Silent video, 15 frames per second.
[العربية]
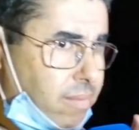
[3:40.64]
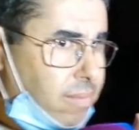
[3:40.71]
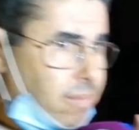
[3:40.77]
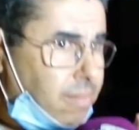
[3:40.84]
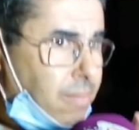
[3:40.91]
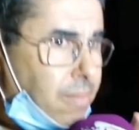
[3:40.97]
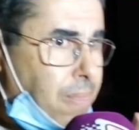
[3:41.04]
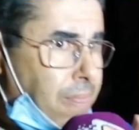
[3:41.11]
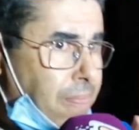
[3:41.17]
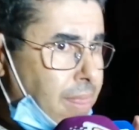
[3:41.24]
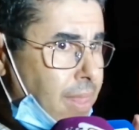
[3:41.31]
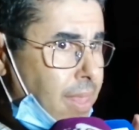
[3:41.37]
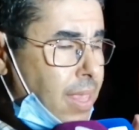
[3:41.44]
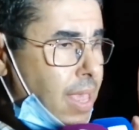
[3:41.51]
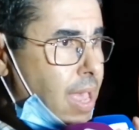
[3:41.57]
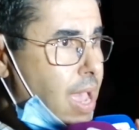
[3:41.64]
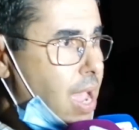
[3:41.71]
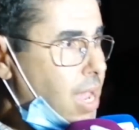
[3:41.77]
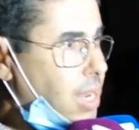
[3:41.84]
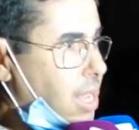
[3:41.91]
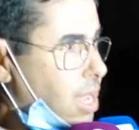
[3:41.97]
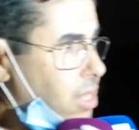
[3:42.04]
نعم استاذ
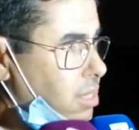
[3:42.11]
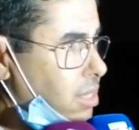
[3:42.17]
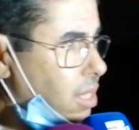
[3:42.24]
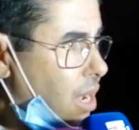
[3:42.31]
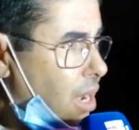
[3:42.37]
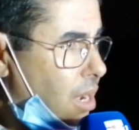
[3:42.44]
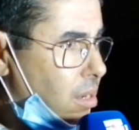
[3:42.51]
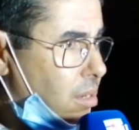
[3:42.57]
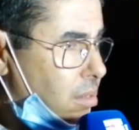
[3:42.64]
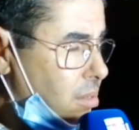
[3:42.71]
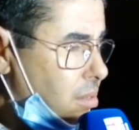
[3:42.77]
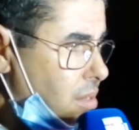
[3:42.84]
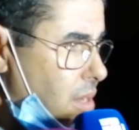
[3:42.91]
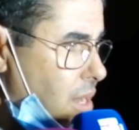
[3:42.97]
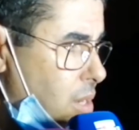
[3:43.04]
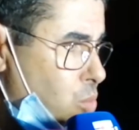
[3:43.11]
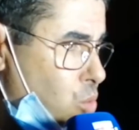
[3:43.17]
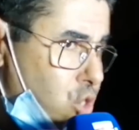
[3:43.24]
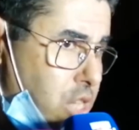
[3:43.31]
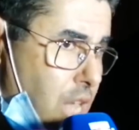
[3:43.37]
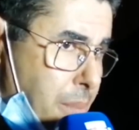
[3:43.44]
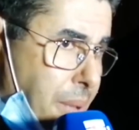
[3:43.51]
على ان
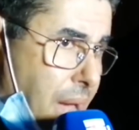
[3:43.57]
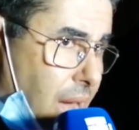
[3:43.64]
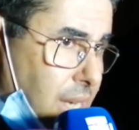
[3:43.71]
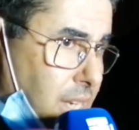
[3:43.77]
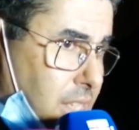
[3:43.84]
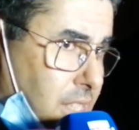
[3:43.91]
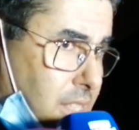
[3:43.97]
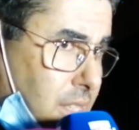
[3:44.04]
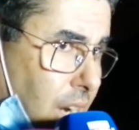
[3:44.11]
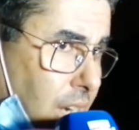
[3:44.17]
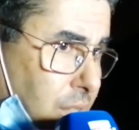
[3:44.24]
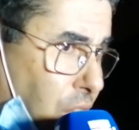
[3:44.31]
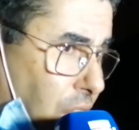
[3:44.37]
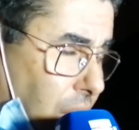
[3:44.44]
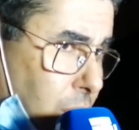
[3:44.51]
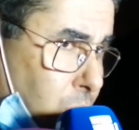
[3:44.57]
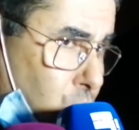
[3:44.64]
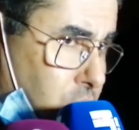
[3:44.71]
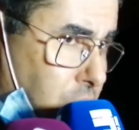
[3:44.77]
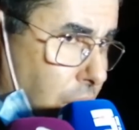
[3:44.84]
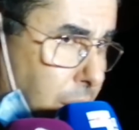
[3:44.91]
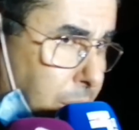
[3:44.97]
المتابعه اللي تسطرت في حق
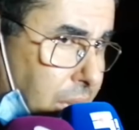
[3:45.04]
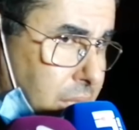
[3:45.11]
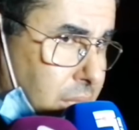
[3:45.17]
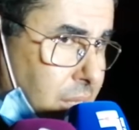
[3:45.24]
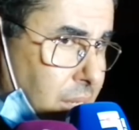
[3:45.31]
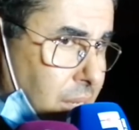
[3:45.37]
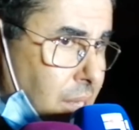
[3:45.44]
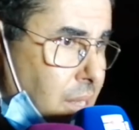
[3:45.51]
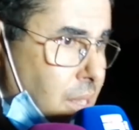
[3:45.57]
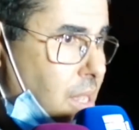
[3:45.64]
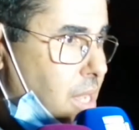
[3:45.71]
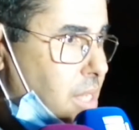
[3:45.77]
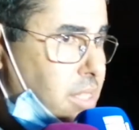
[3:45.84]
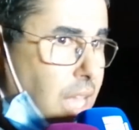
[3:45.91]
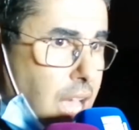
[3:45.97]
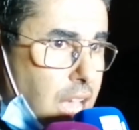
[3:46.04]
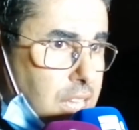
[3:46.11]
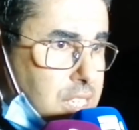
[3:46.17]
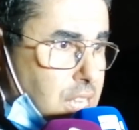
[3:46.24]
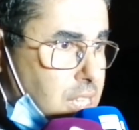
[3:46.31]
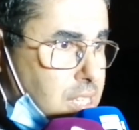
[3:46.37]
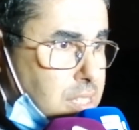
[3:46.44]
المتهمات عندها
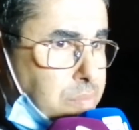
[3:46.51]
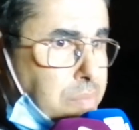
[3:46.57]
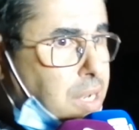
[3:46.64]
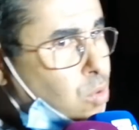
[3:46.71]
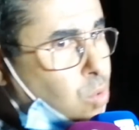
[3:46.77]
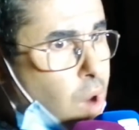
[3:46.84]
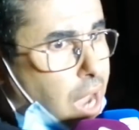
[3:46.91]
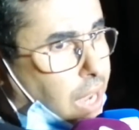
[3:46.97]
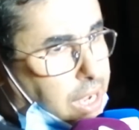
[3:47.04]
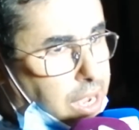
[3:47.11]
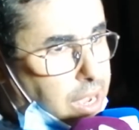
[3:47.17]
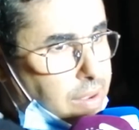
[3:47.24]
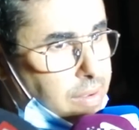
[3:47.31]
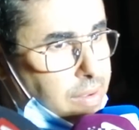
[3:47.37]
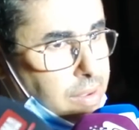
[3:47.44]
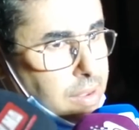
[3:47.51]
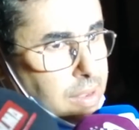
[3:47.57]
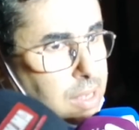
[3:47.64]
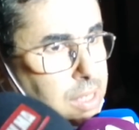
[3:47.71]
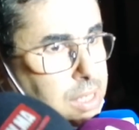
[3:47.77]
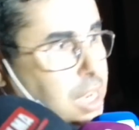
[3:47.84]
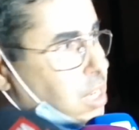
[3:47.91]
اساس من الواقع
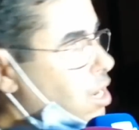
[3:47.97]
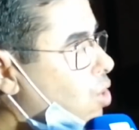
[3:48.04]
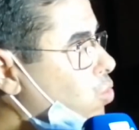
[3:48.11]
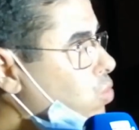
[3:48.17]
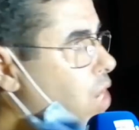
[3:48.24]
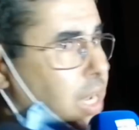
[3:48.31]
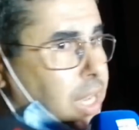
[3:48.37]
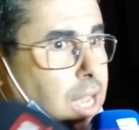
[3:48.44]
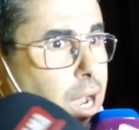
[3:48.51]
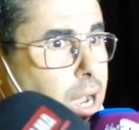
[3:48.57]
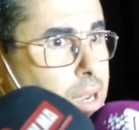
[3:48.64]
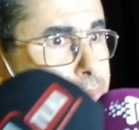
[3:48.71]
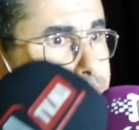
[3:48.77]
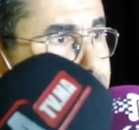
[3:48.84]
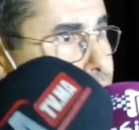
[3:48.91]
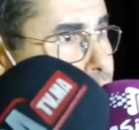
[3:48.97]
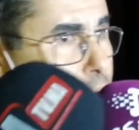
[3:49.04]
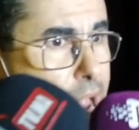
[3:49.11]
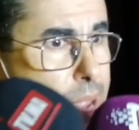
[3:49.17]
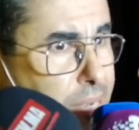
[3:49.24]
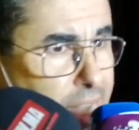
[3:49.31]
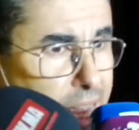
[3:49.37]
كاين هناك
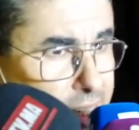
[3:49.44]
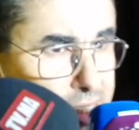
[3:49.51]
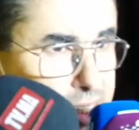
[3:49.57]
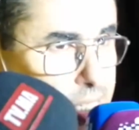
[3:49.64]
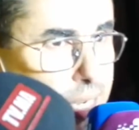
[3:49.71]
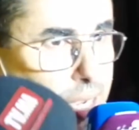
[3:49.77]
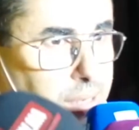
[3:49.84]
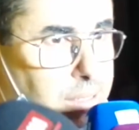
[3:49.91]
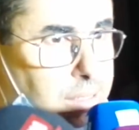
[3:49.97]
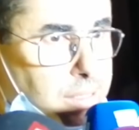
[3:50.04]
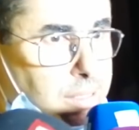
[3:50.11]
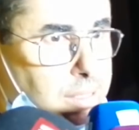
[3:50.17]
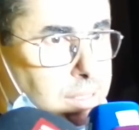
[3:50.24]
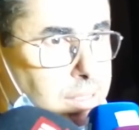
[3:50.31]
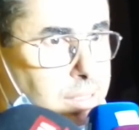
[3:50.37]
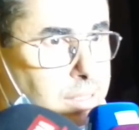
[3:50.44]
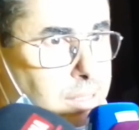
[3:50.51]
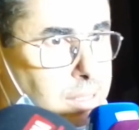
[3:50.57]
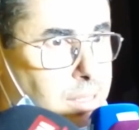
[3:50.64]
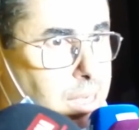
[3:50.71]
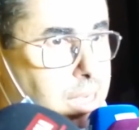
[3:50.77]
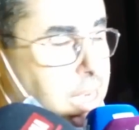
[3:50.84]
مجموعه من الادله
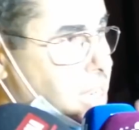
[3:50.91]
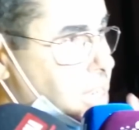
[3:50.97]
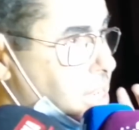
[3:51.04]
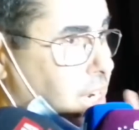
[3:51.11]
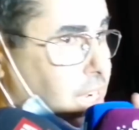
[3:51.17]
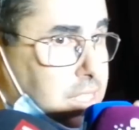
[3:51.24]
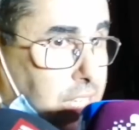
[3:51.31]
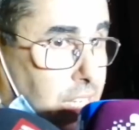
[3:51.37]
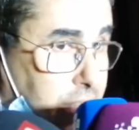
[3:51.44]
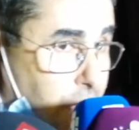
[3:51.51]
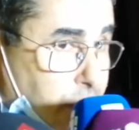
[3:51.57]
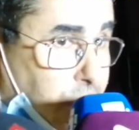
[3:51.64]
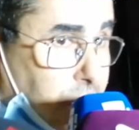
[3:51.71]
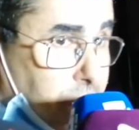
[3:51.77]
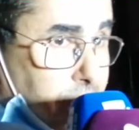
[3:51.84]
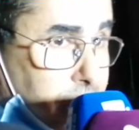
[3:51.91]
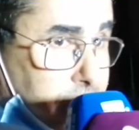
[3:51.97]
اللي هي كتعتبر